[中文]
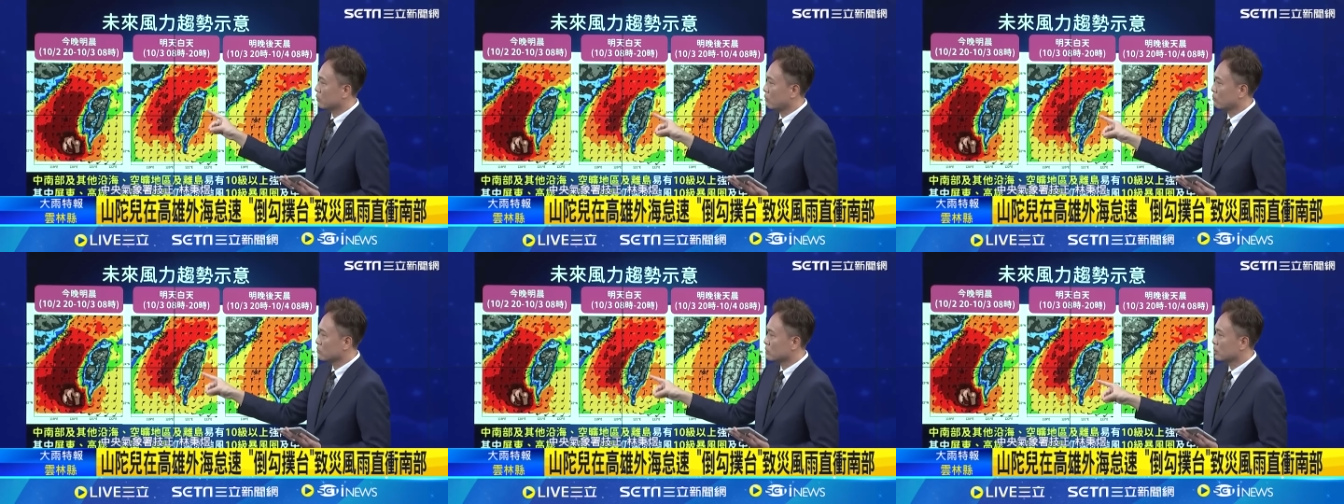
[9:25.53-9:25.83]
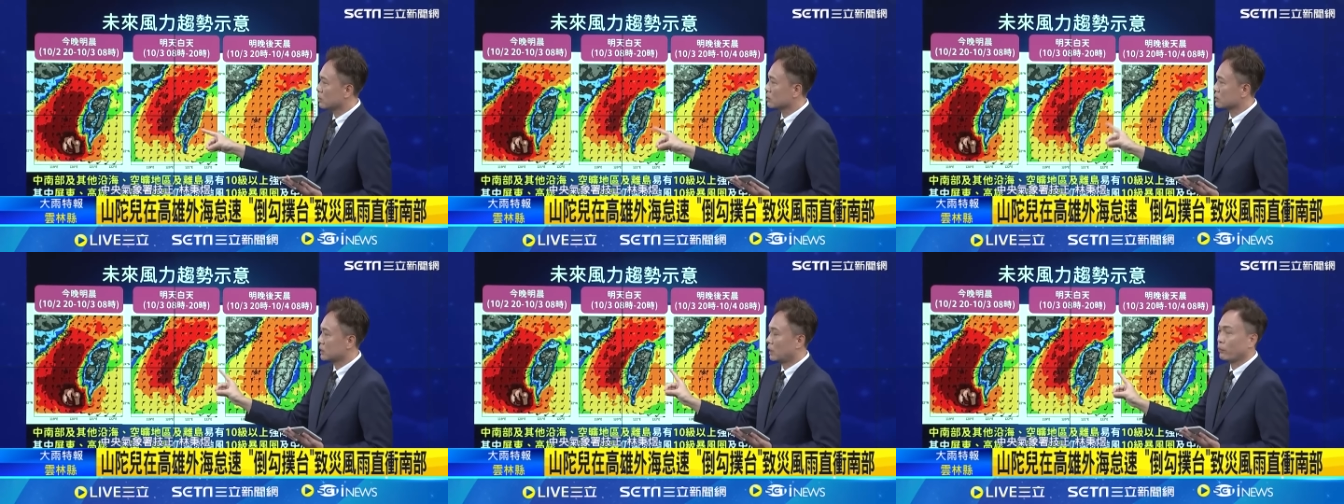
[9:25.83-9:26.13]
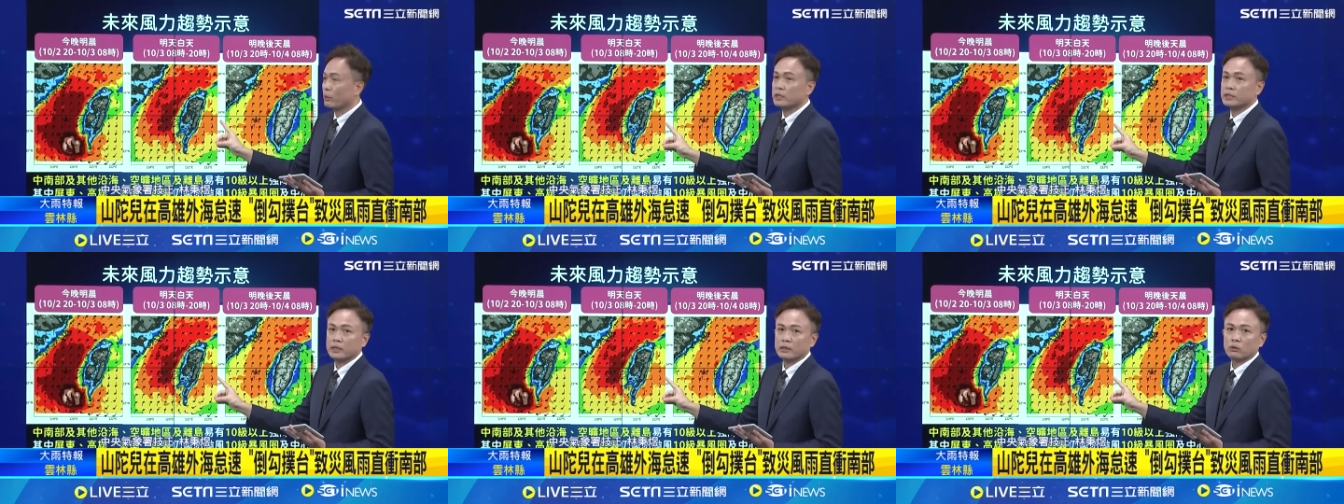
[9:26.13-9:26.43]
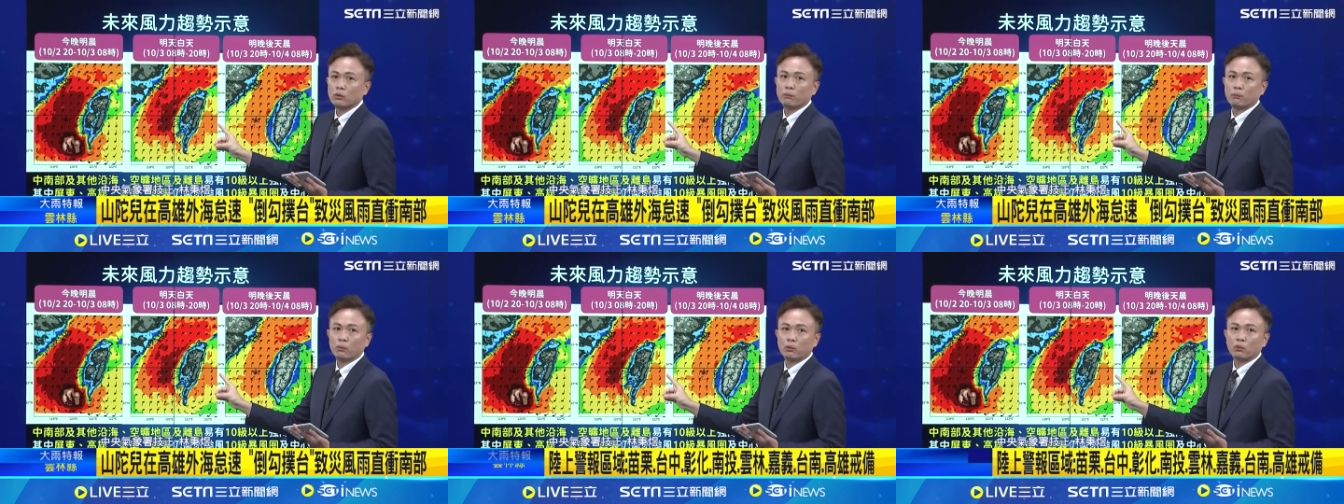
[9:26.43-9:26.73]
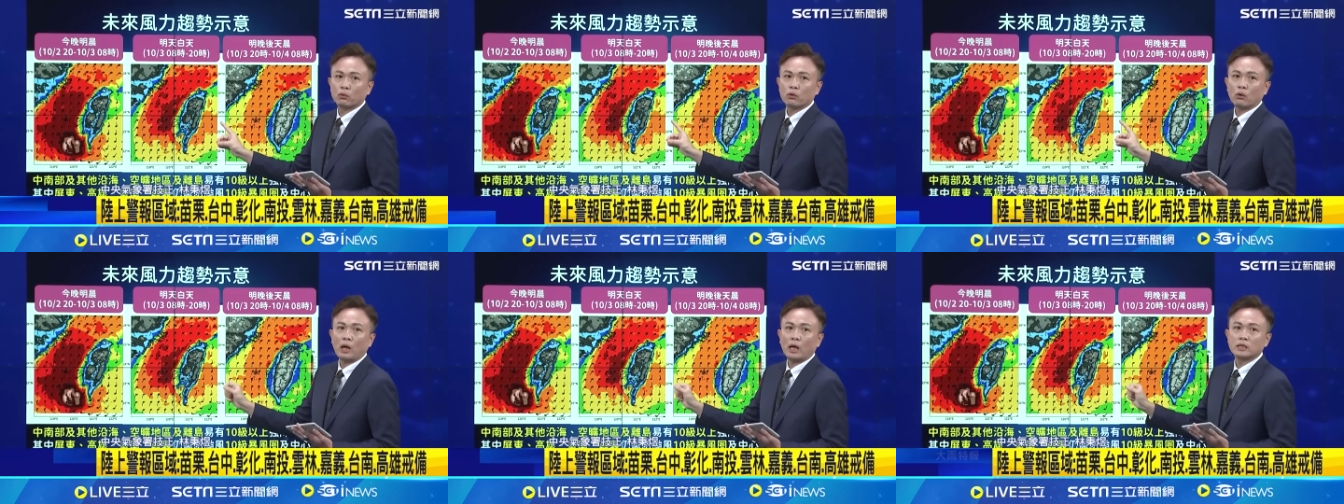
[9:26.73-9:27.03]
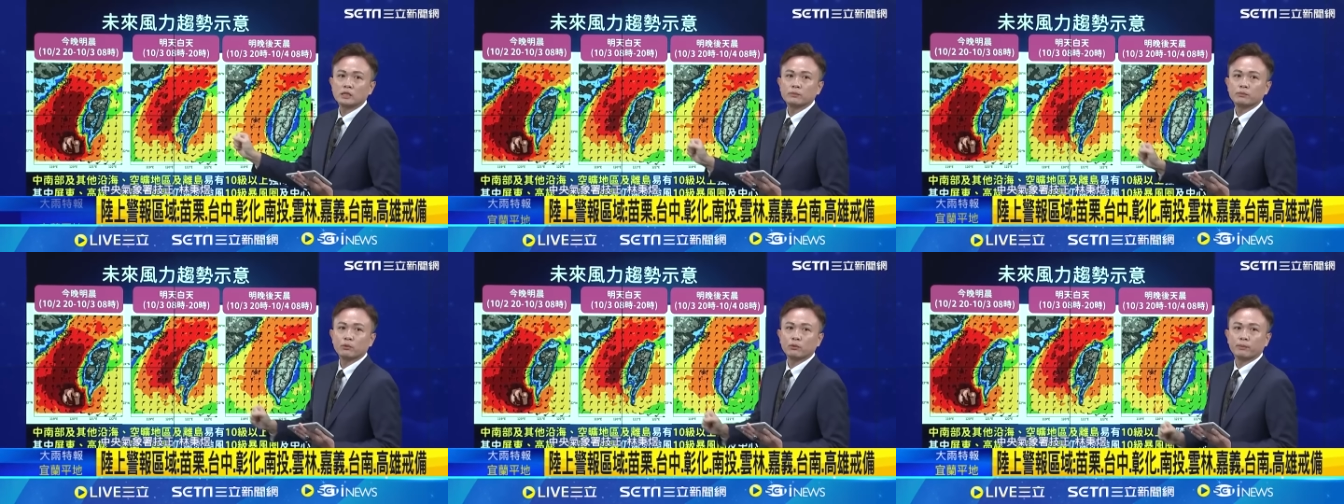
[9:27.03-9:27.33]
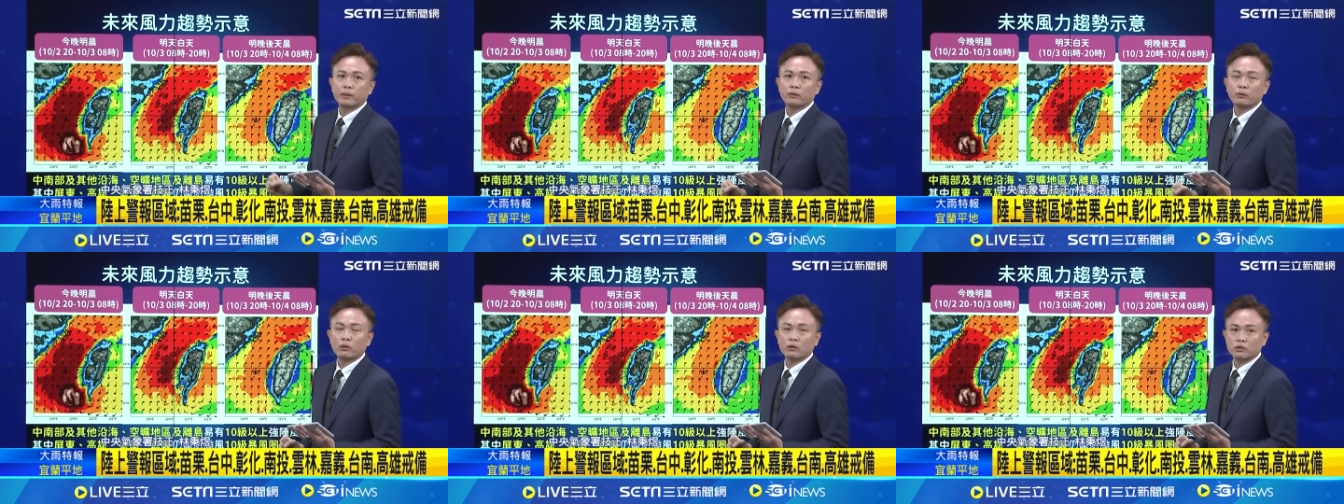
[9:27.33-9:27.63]
东侧稍微减弱，不过都还是普
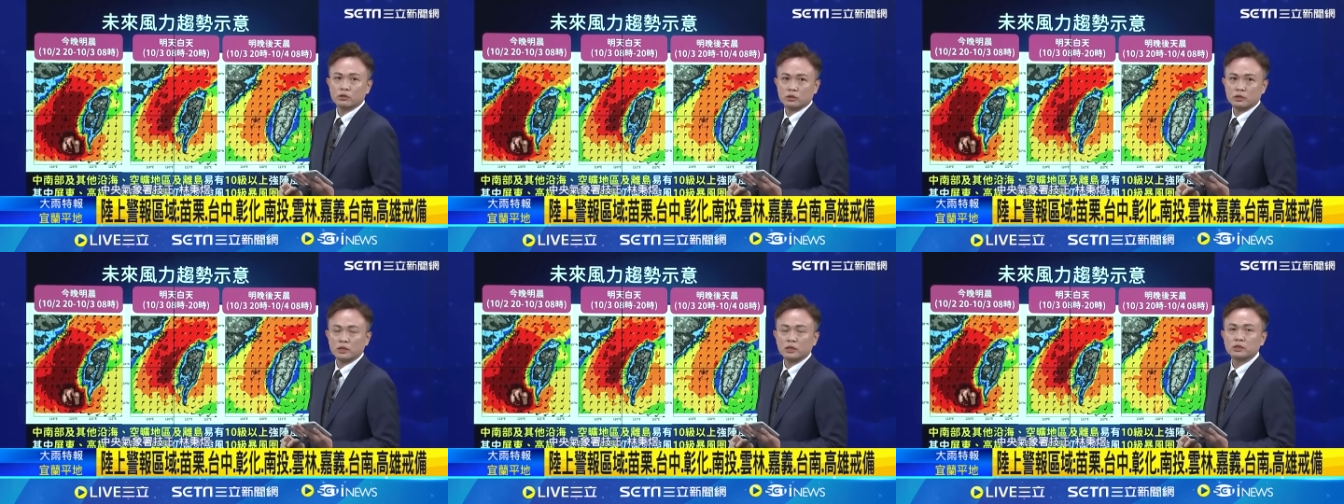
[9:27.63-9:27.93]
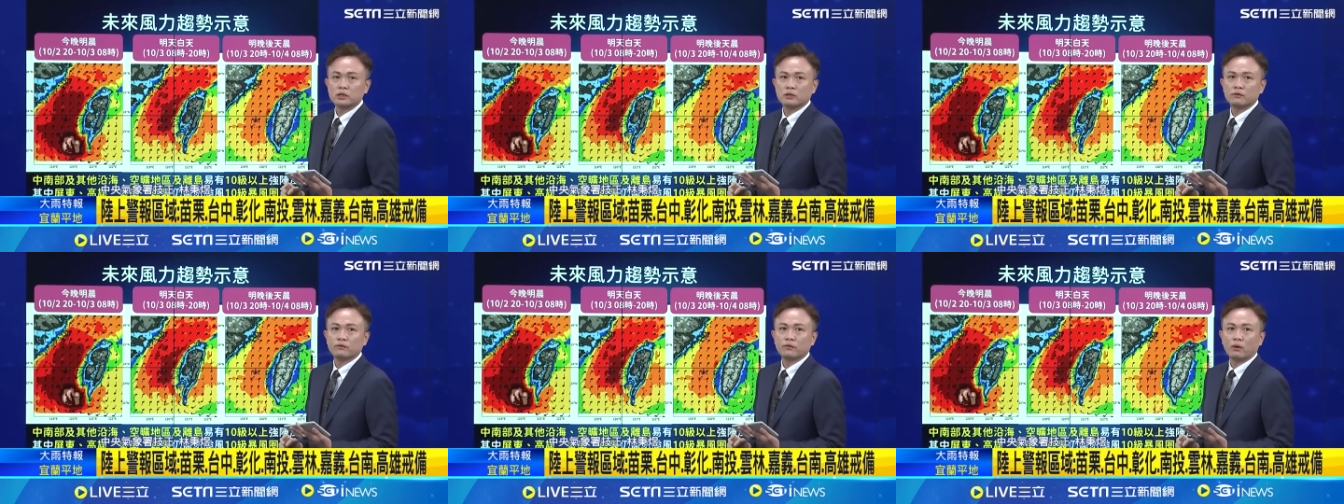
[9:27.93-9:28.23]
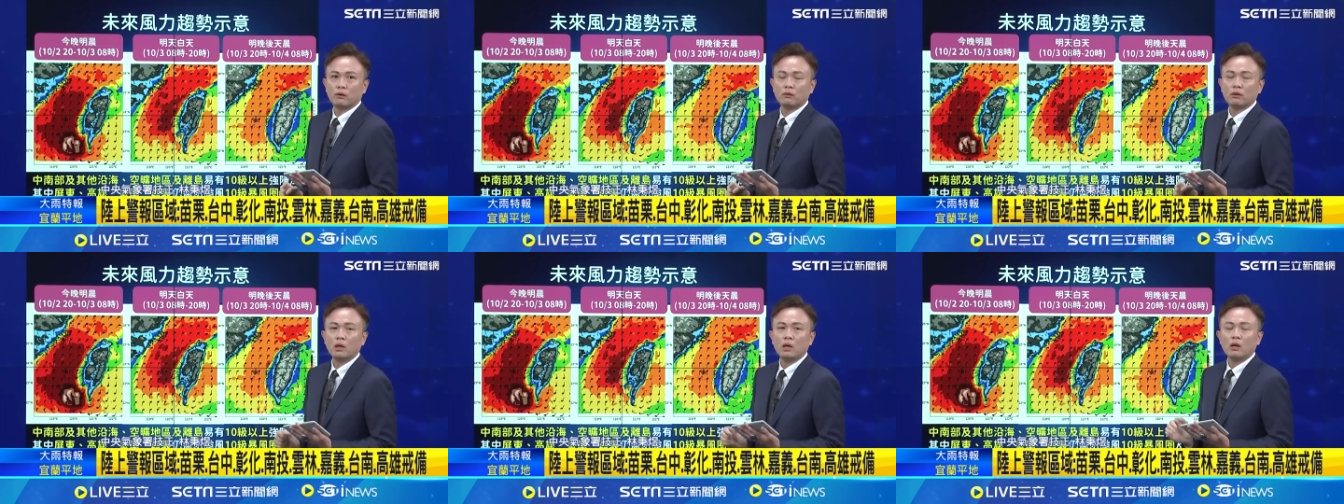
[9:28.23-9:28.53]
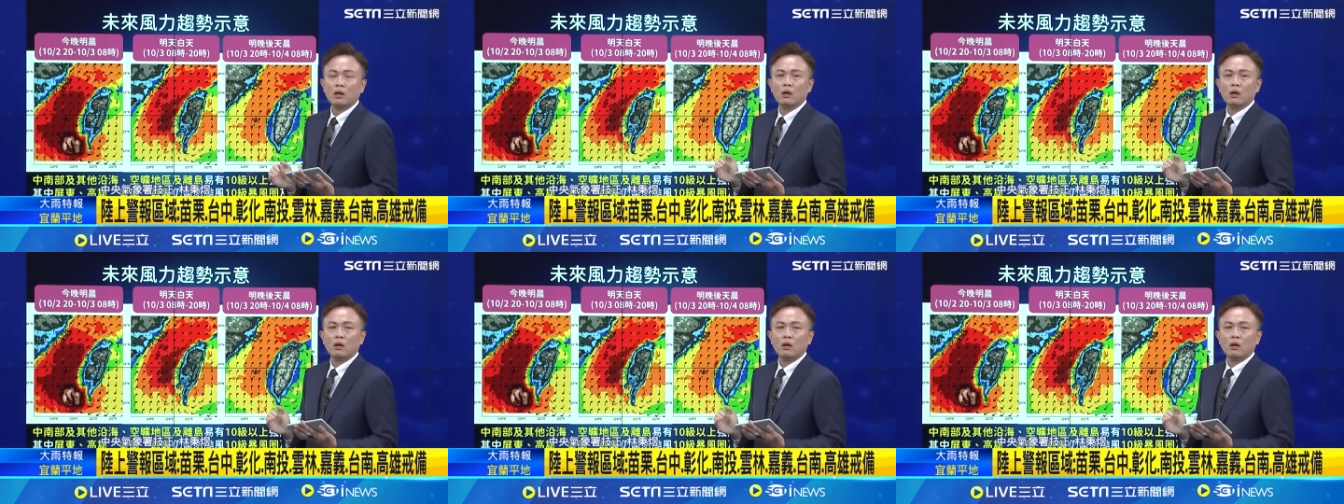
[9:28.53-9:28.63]
遍会有十级的阵风。